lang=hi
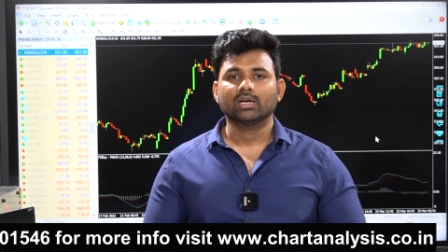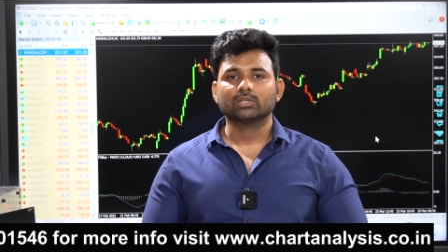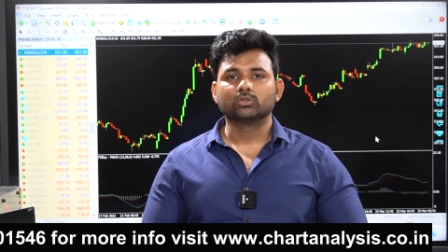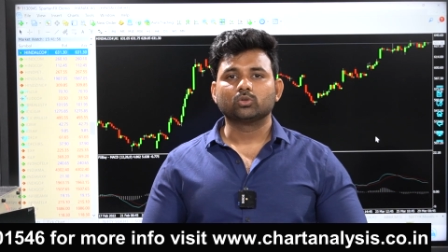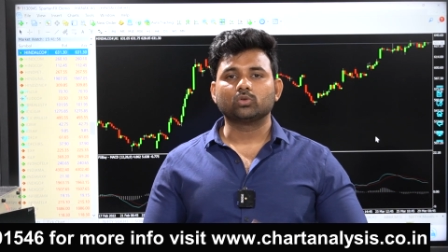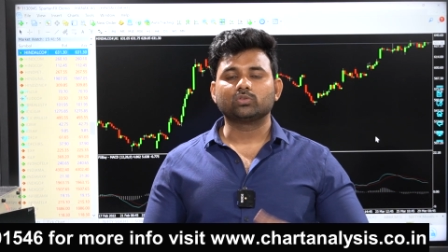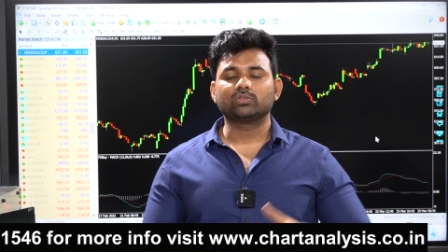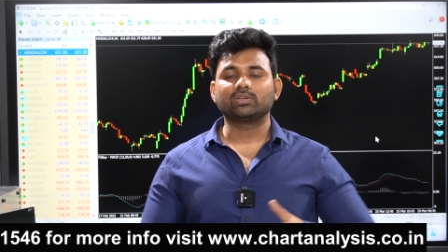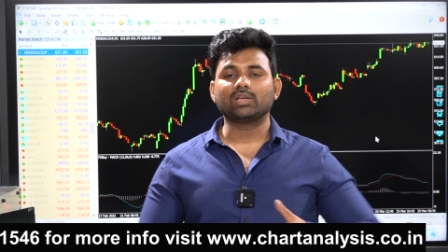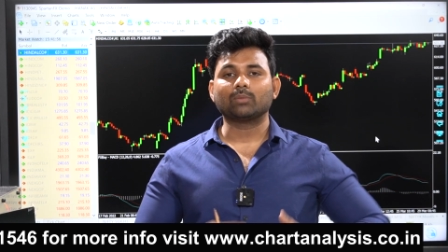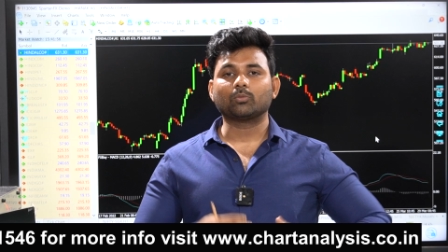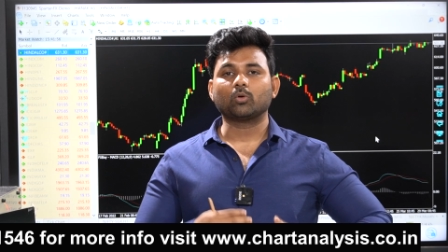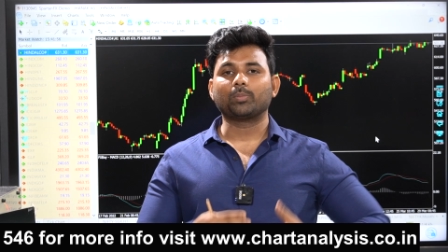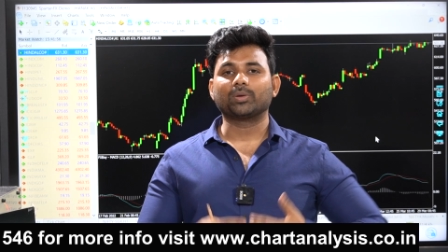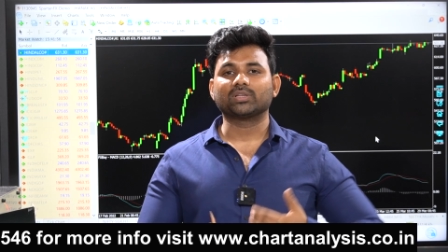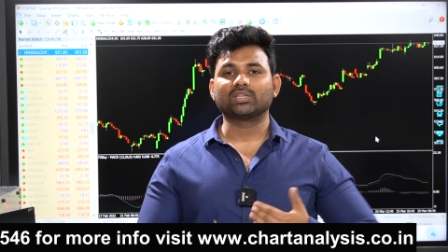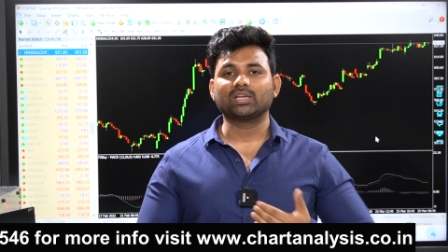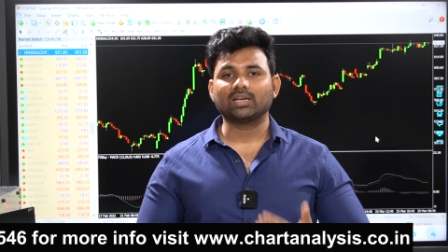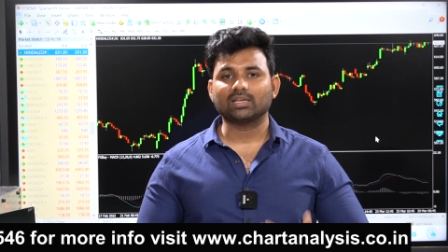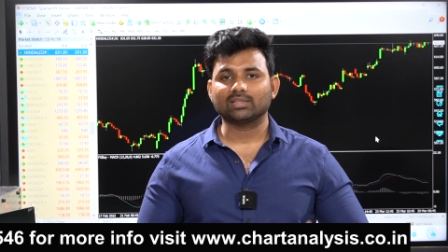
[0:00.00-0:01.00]
तो उससे आपको
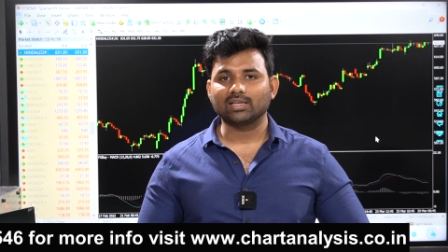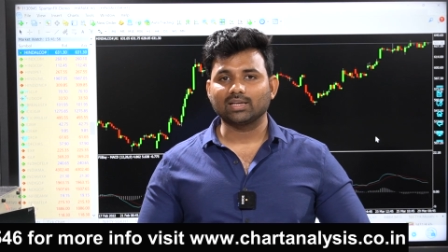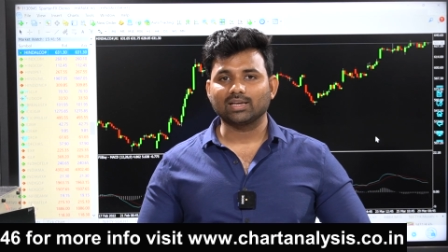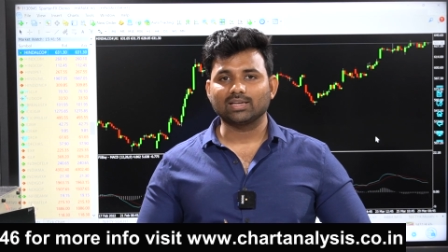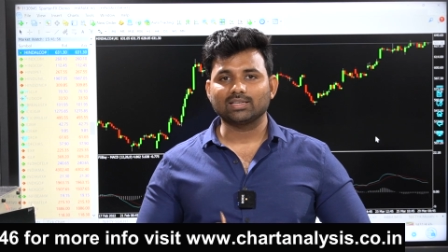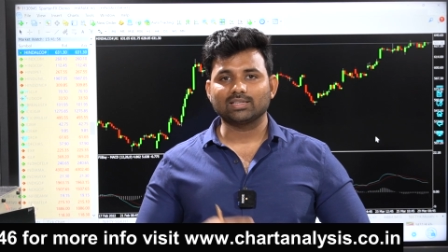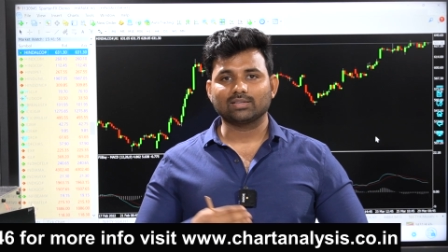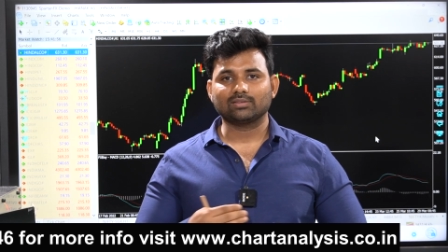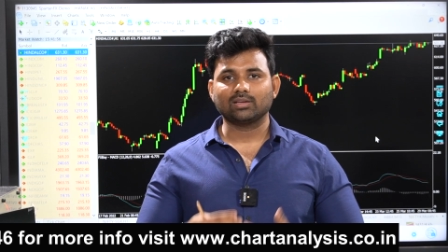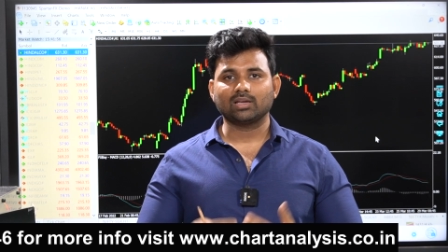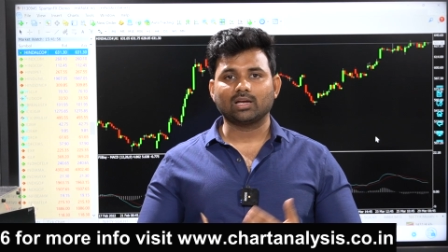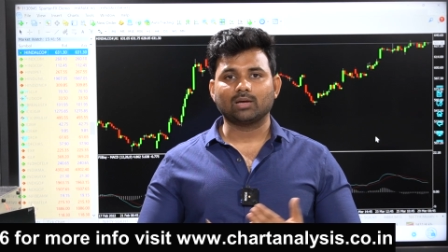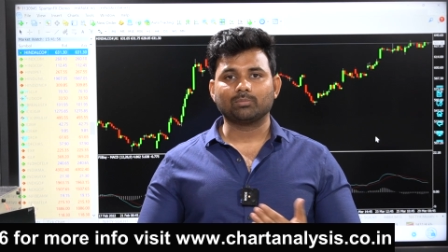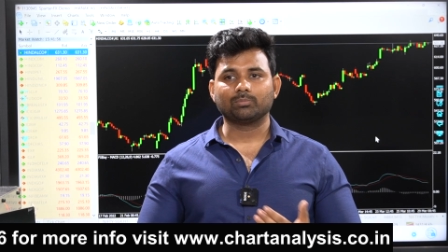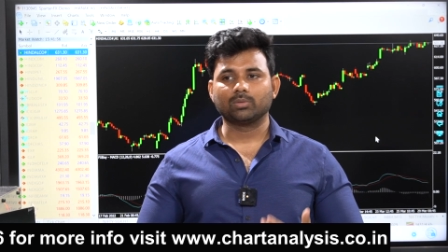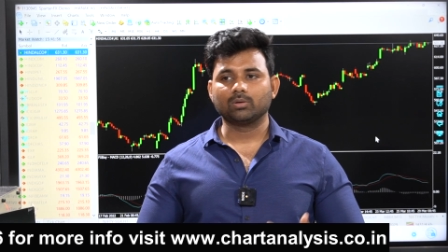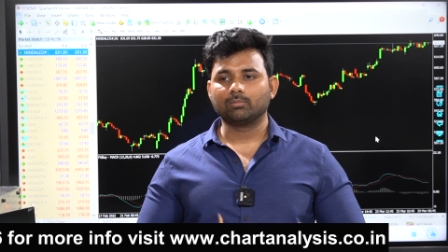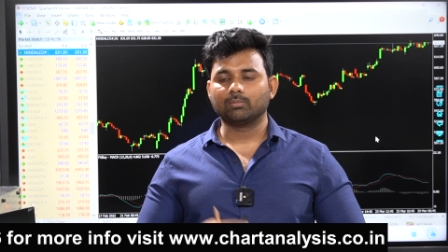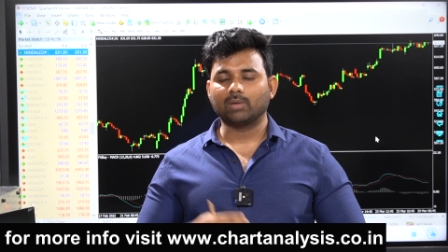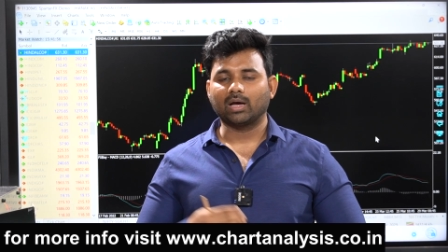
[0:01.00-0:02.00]
पता रहता है कि जैसे आप
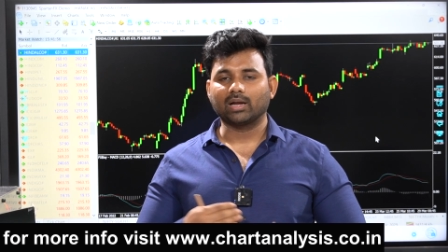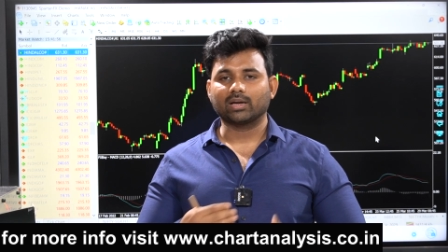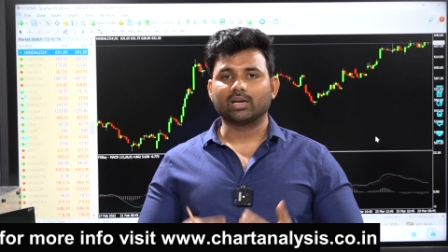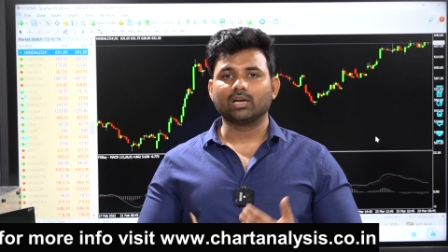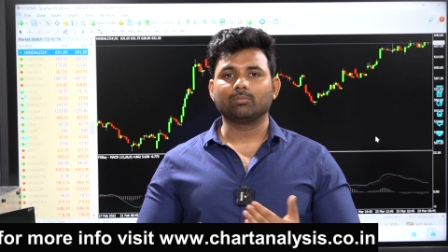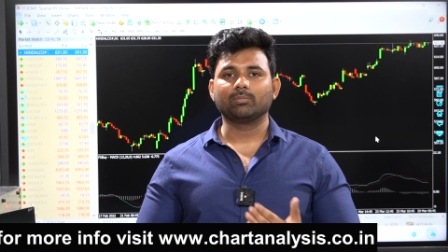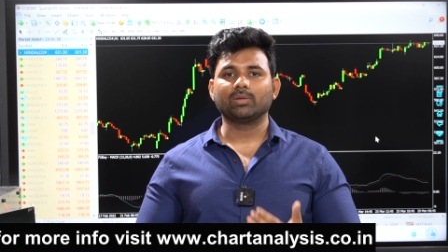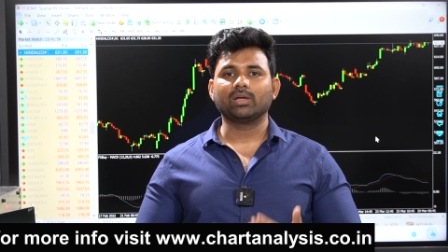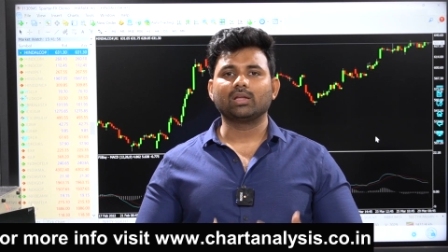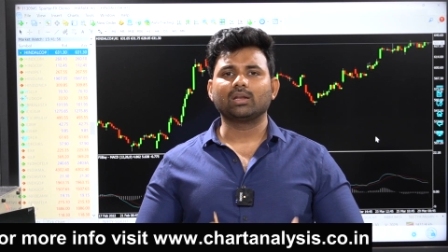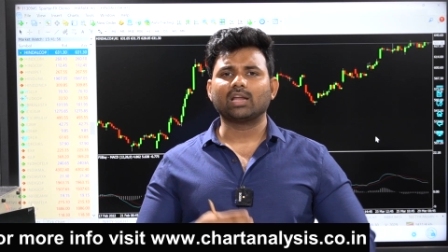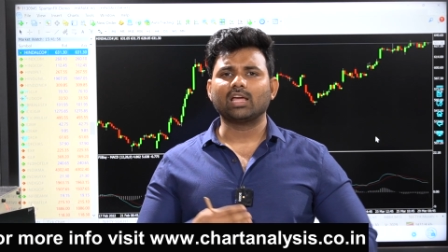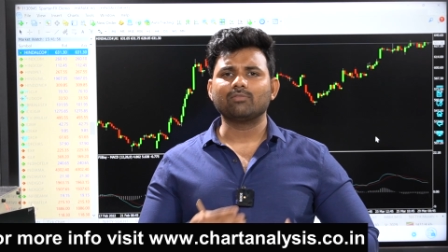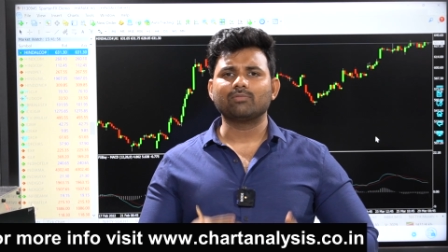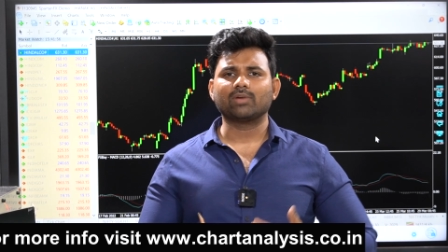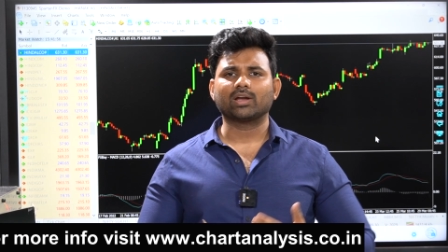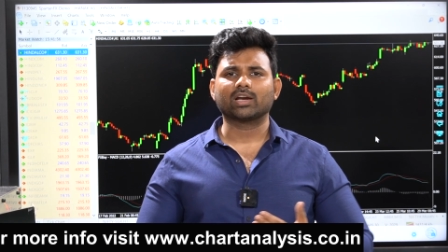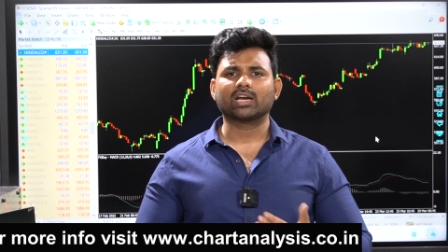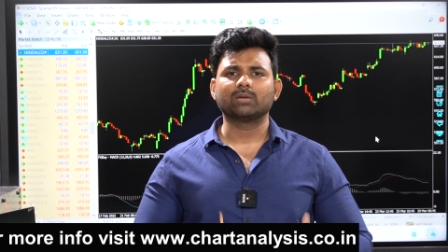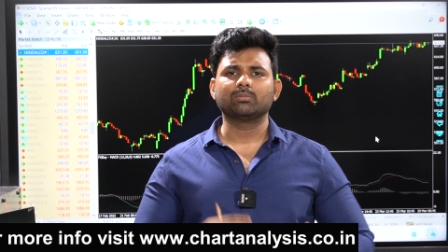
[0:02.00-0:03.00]
मार्केट में लाइव
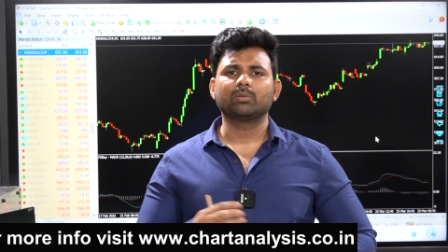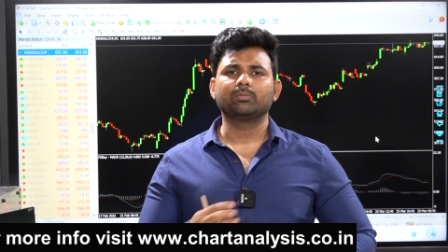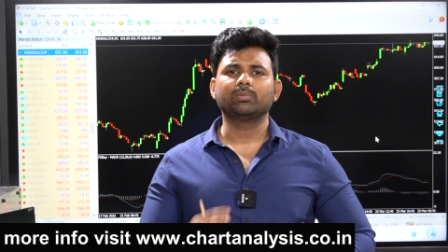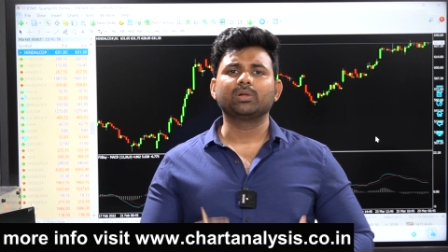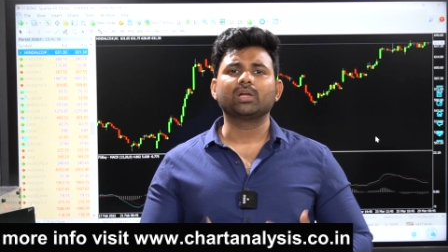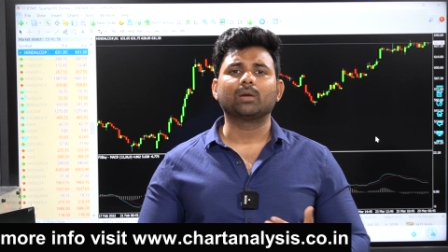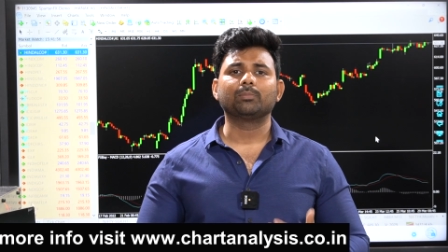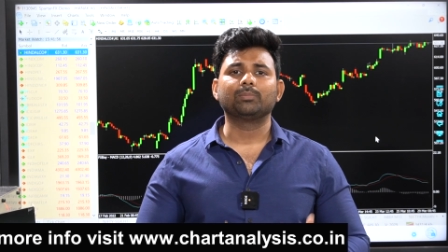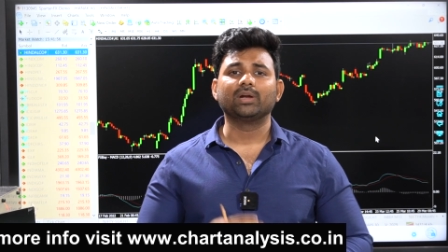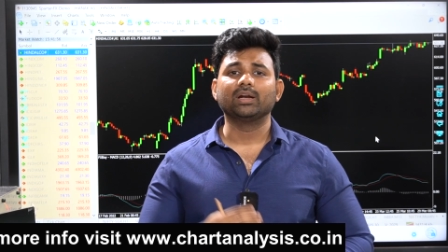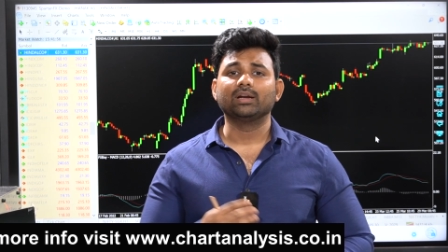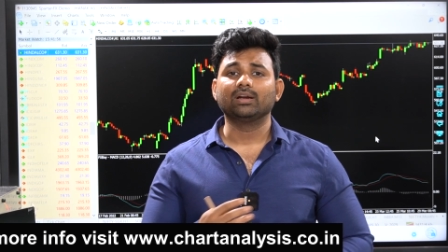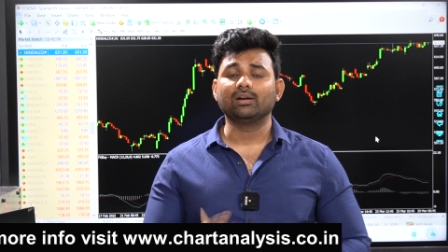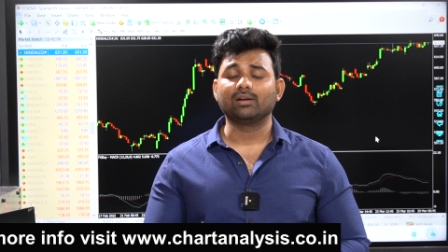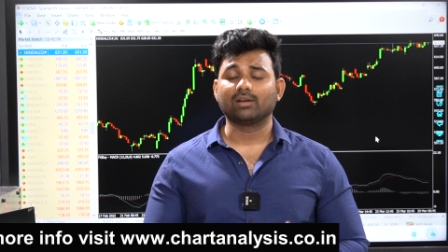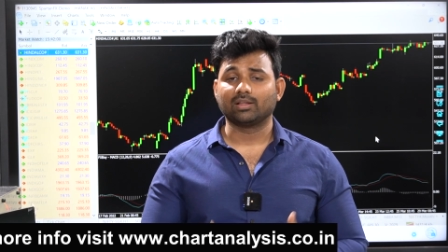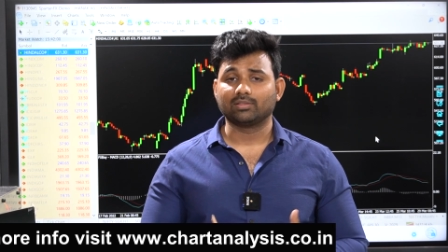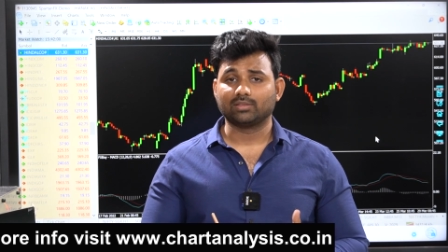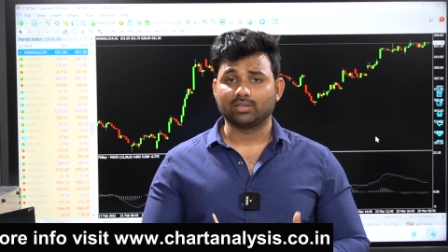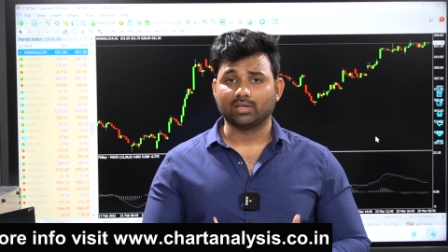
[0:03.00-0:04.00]
मार्केट में भी अपडेटेड
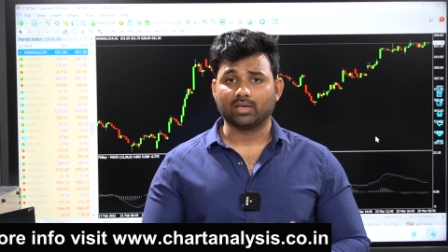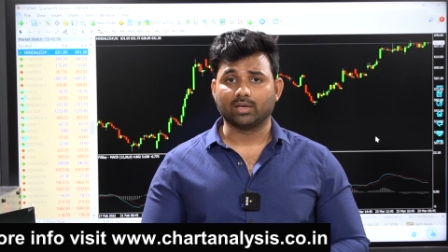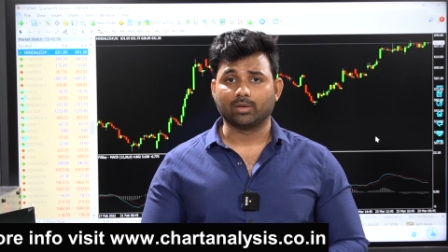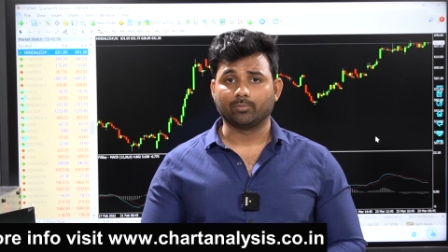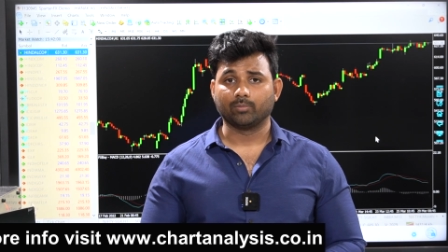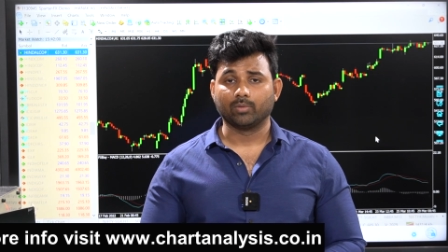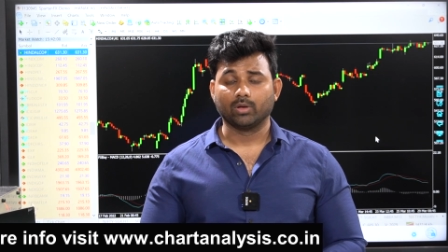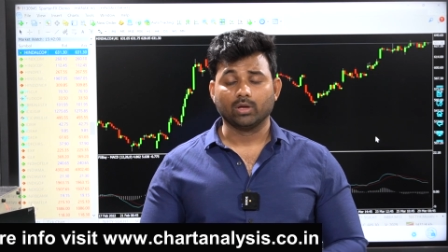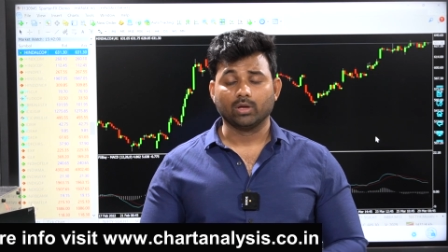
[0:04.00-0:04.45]
रहते हैं